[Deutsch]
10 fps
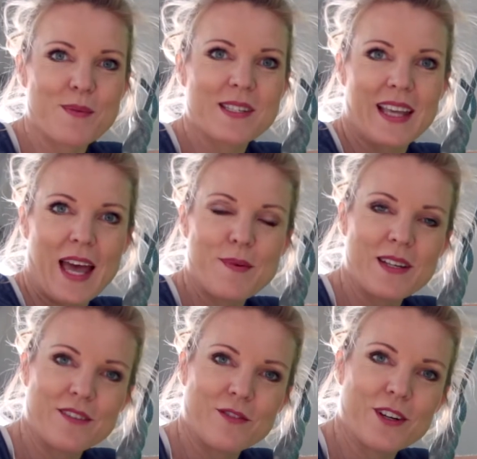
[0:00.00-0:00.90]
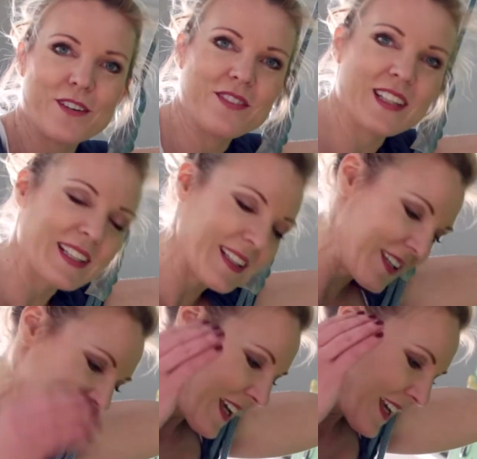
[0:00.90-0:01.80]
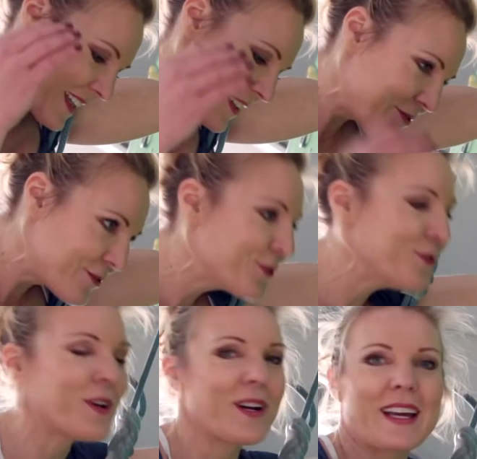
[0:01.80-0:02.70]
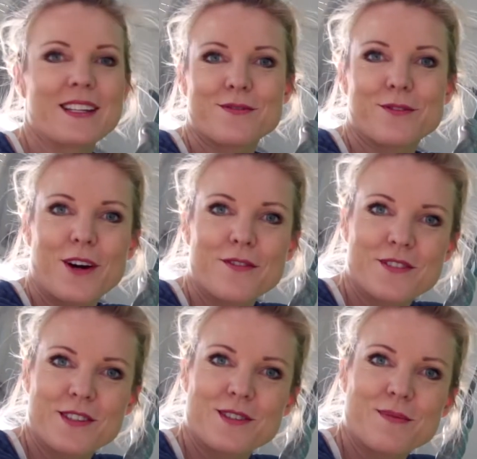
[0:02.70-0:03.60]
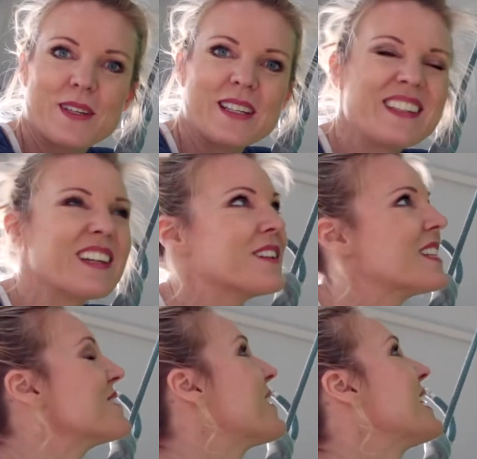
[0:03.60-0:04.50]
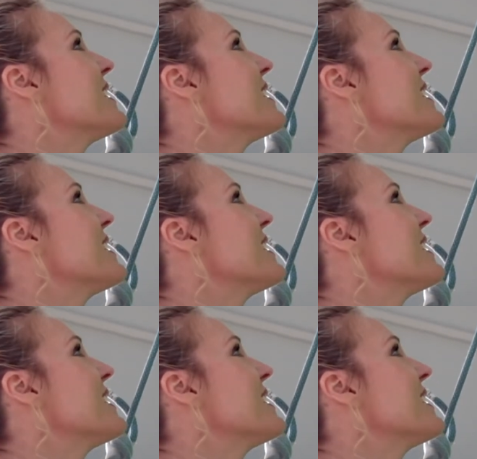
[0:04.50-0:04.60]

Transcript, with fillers: bis dreimal in der Woche wirklich in der Früh, ganz früh aufstehen zu meditieren. Und das wäre